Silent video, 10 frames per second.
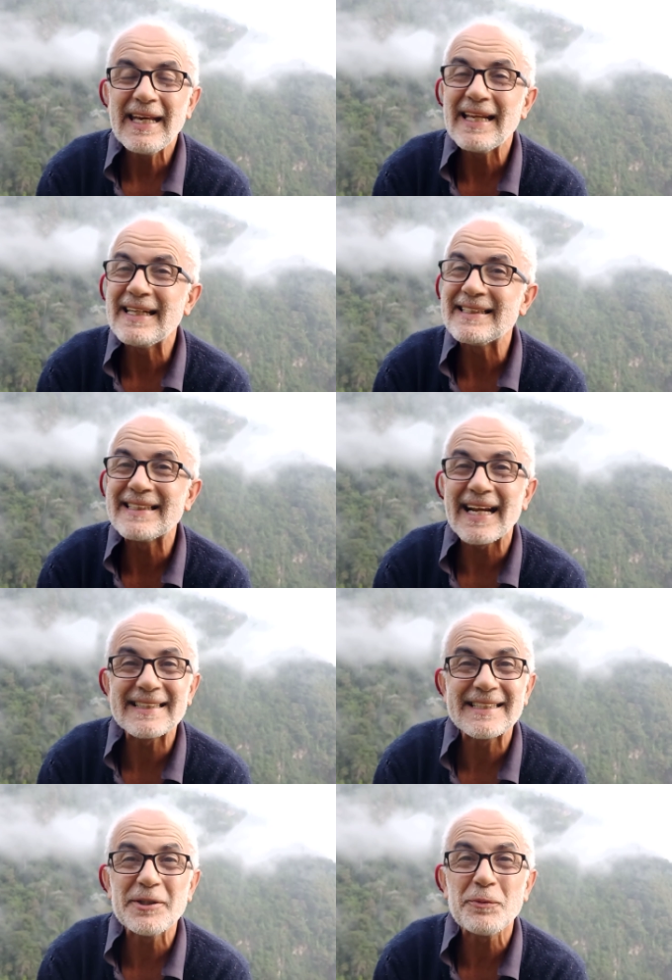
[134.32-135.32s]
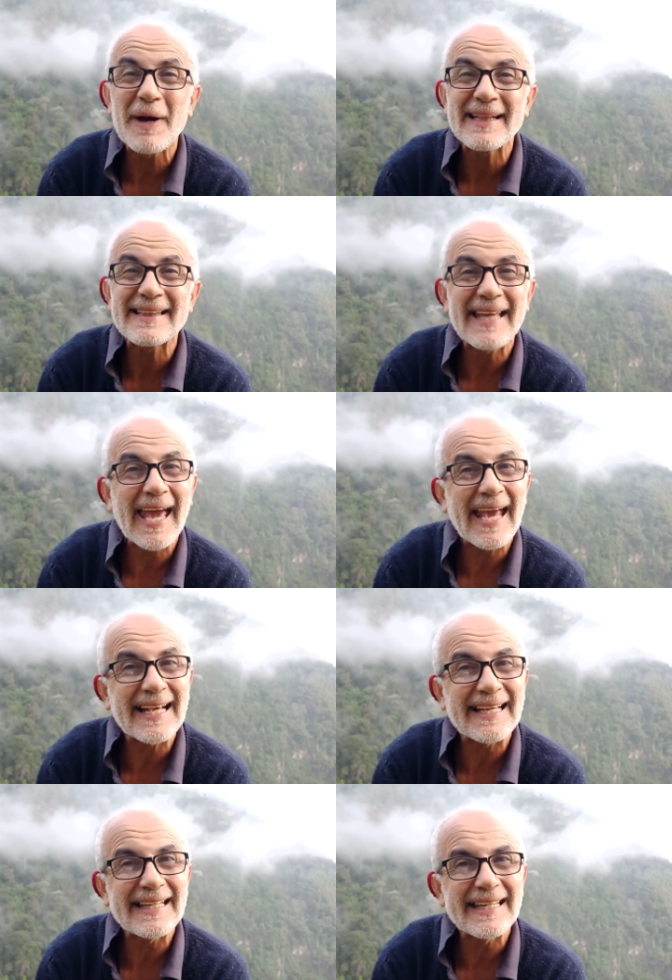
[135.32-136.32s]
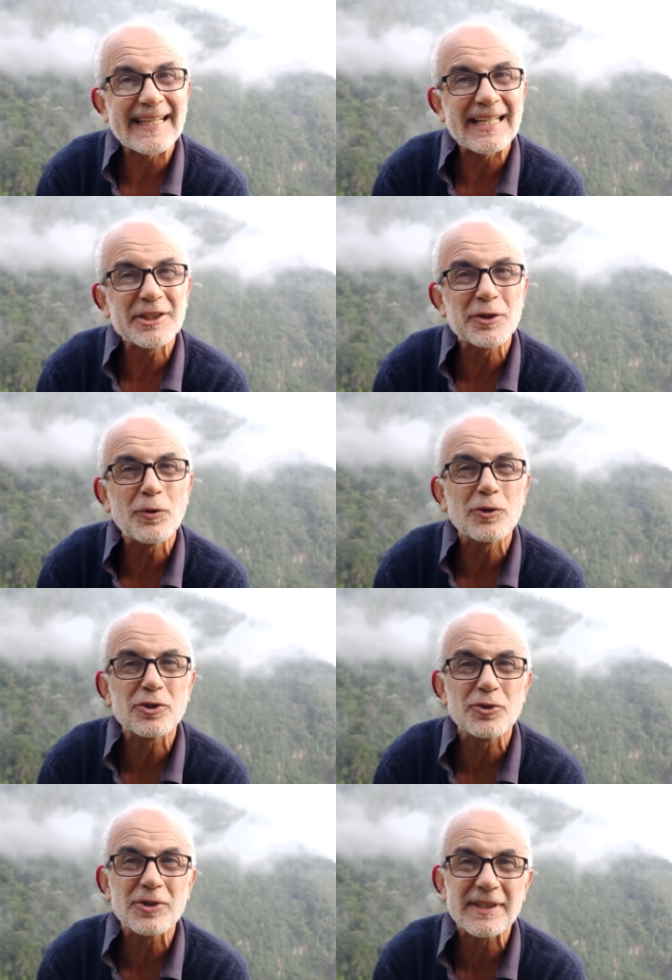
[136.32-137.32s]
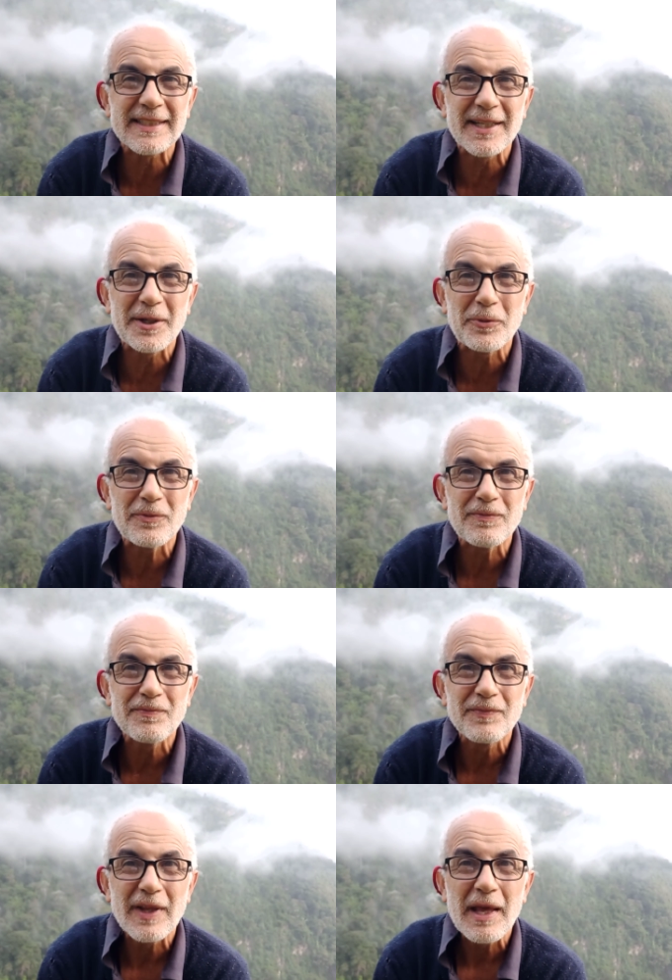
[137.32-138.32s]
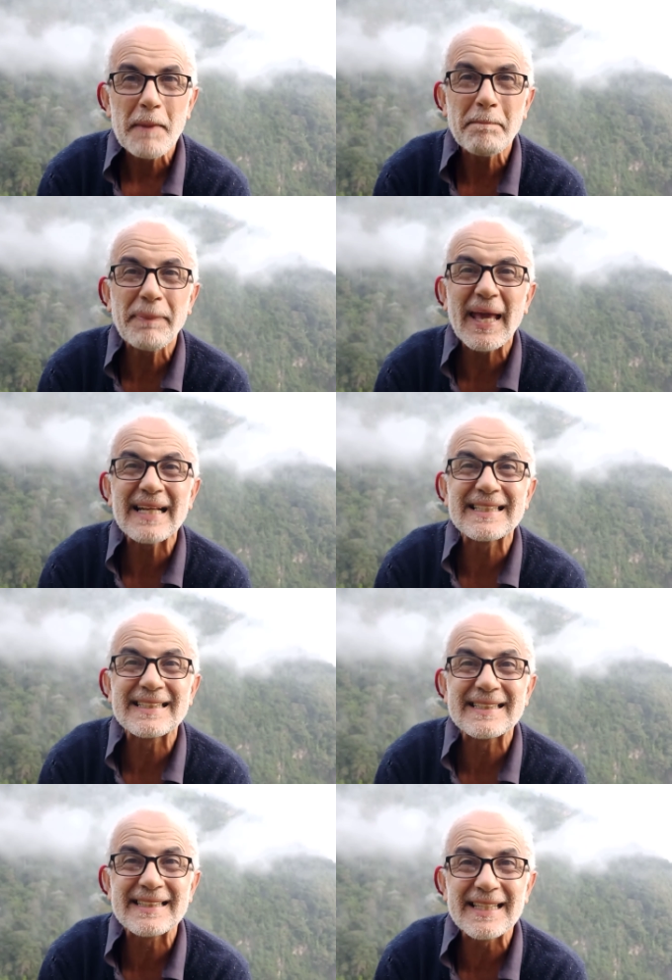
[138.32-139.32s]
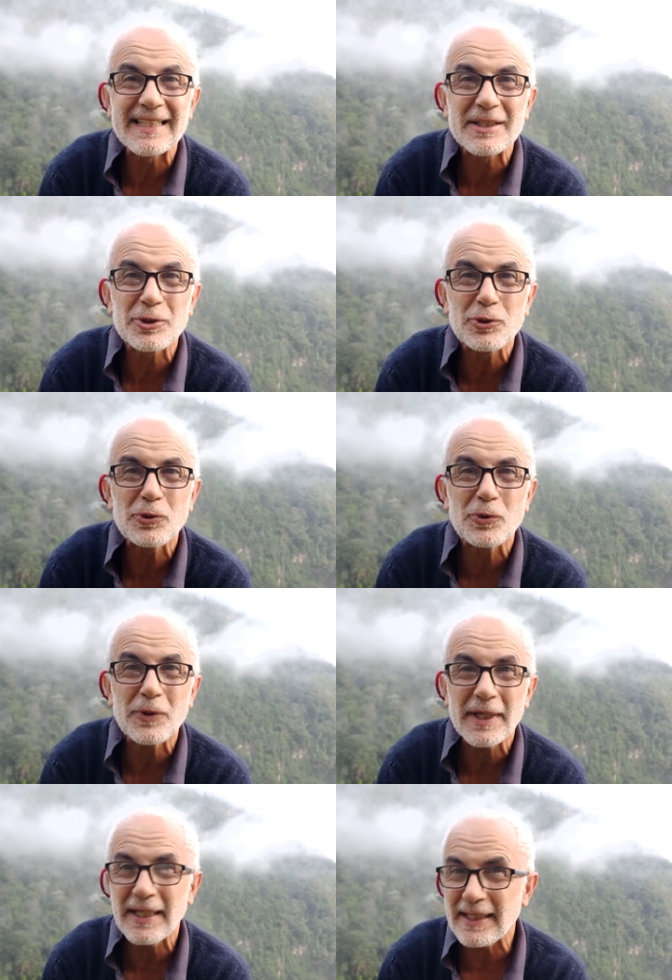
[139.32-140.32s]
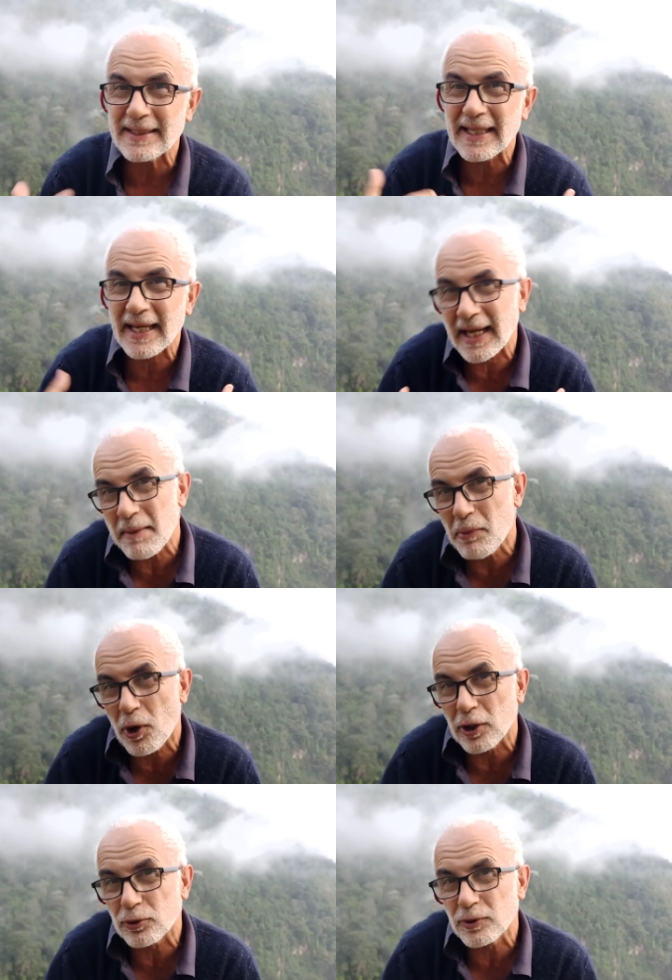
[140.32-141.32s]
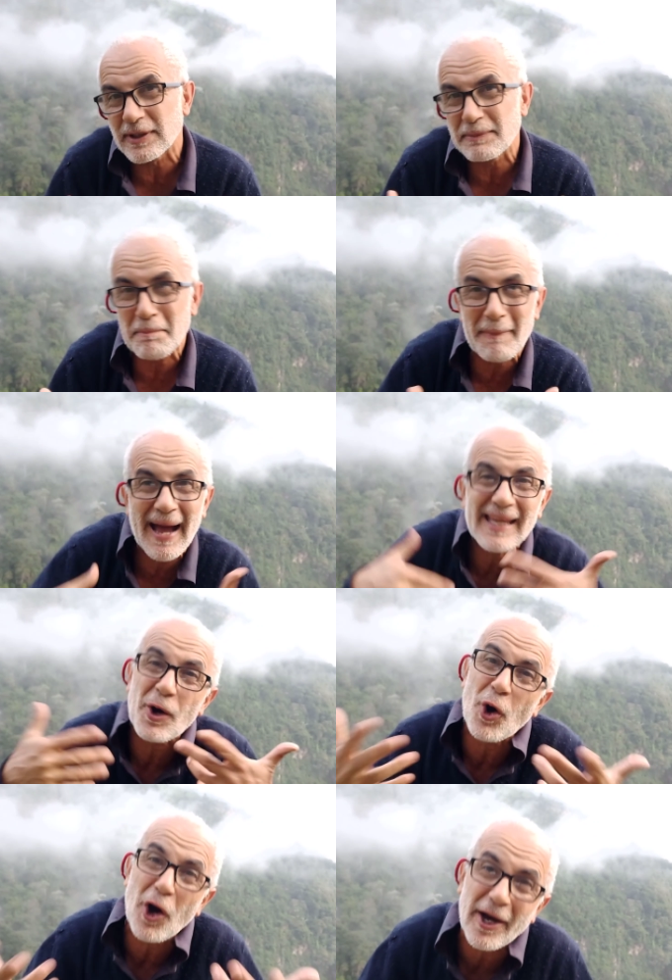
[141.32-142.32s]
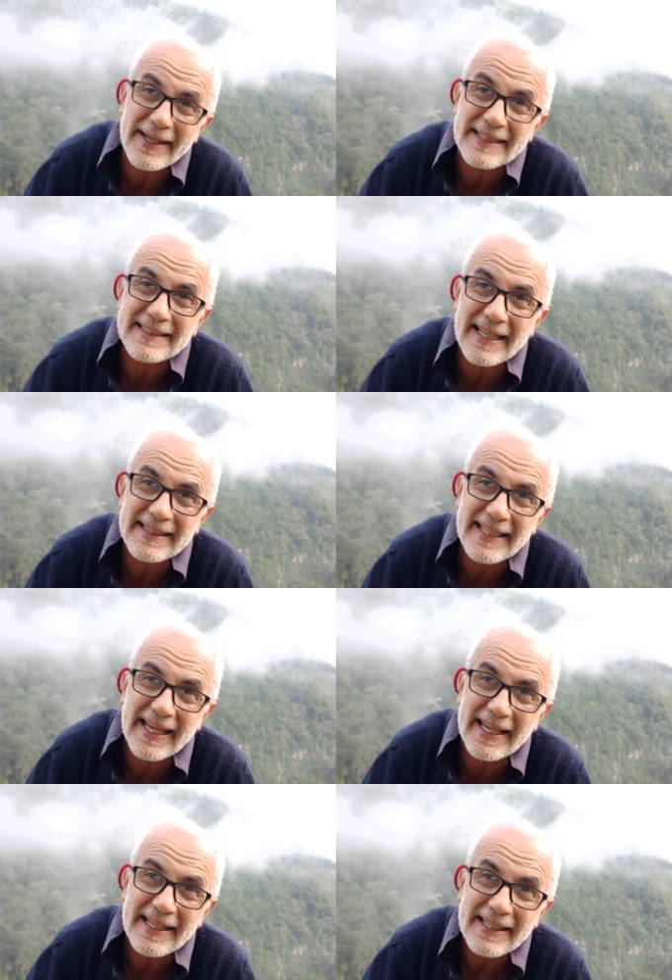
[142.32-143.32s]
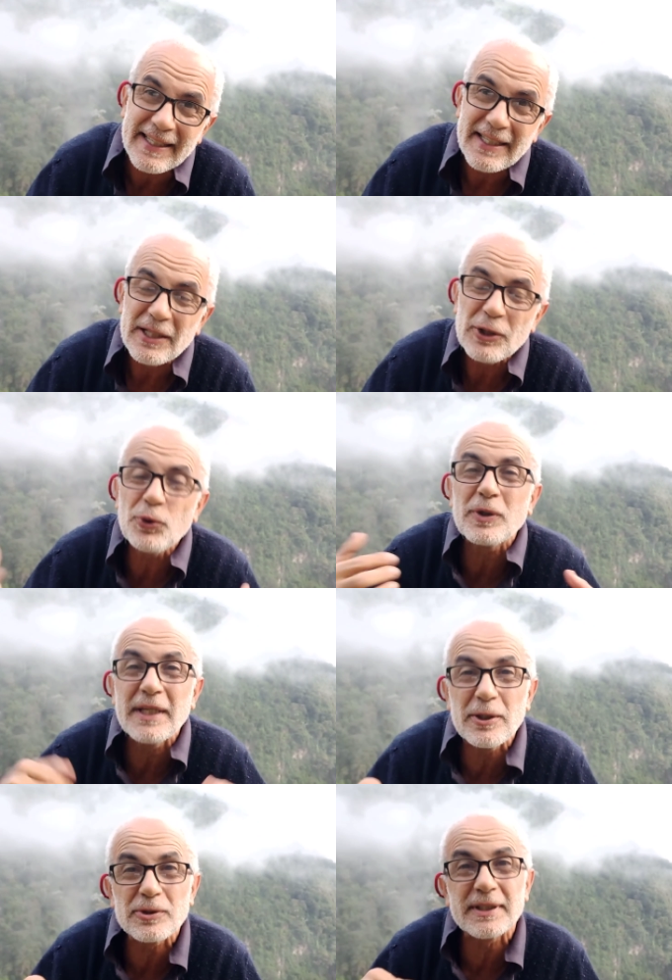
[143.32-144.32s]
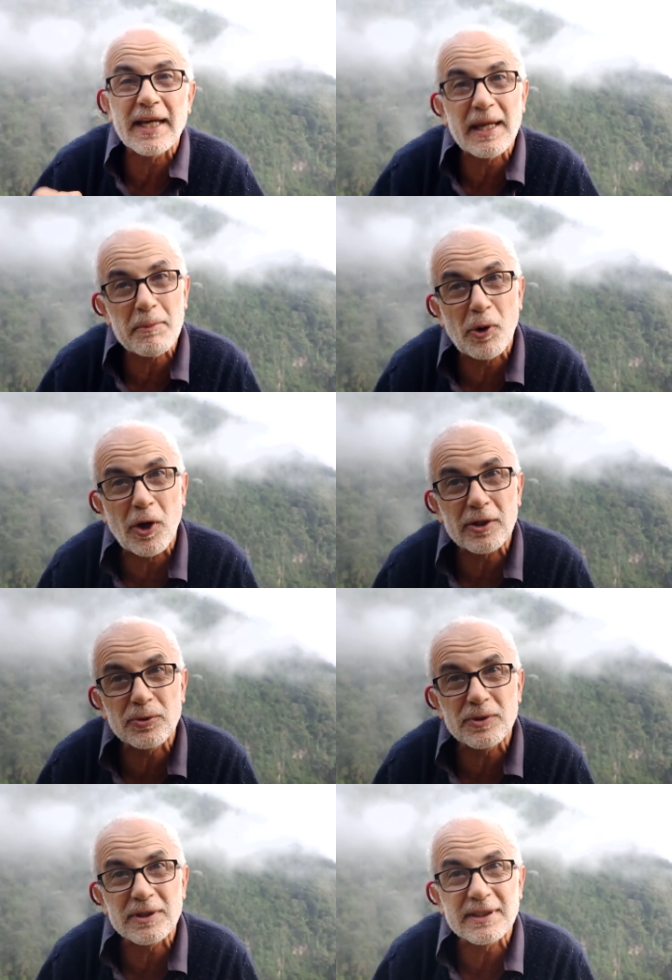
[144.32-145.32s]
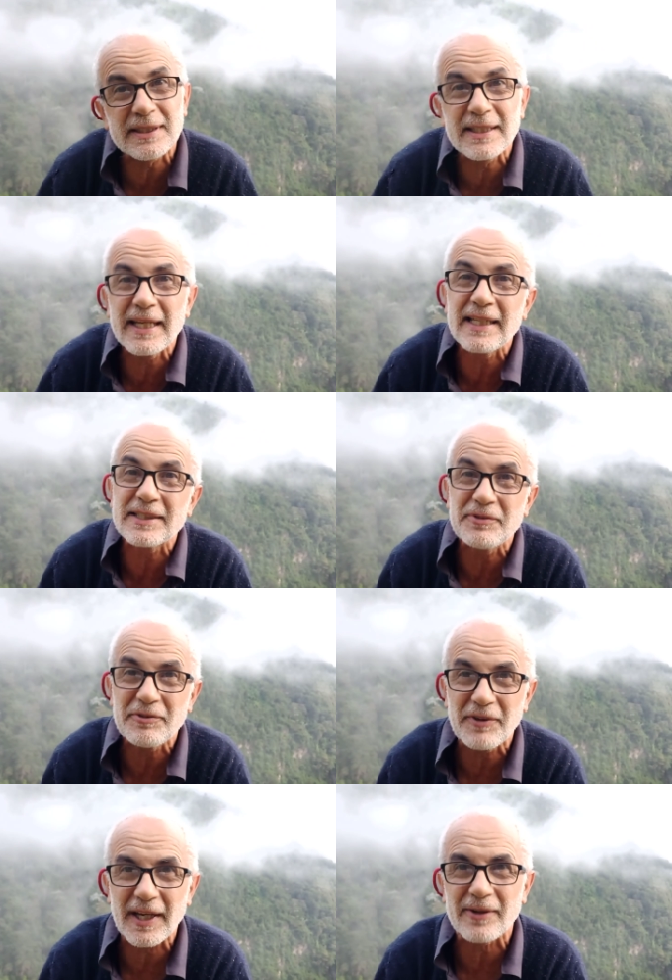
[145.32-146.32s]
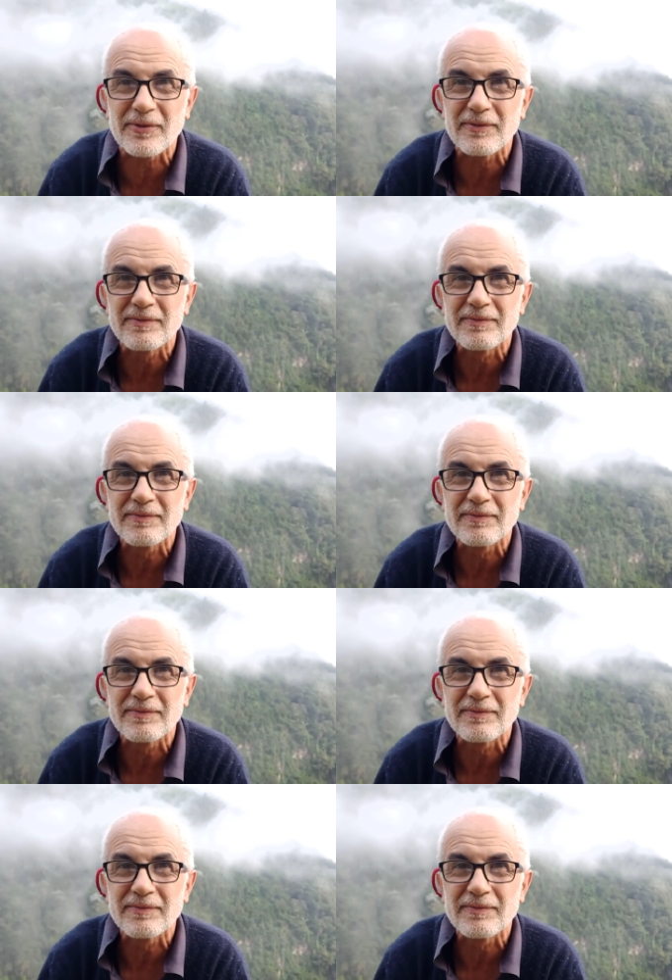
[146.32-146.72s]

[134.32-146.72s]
ele já tinha uma técnica de construção pensando em terremotos maiores até do que os terremotos que eles viveram.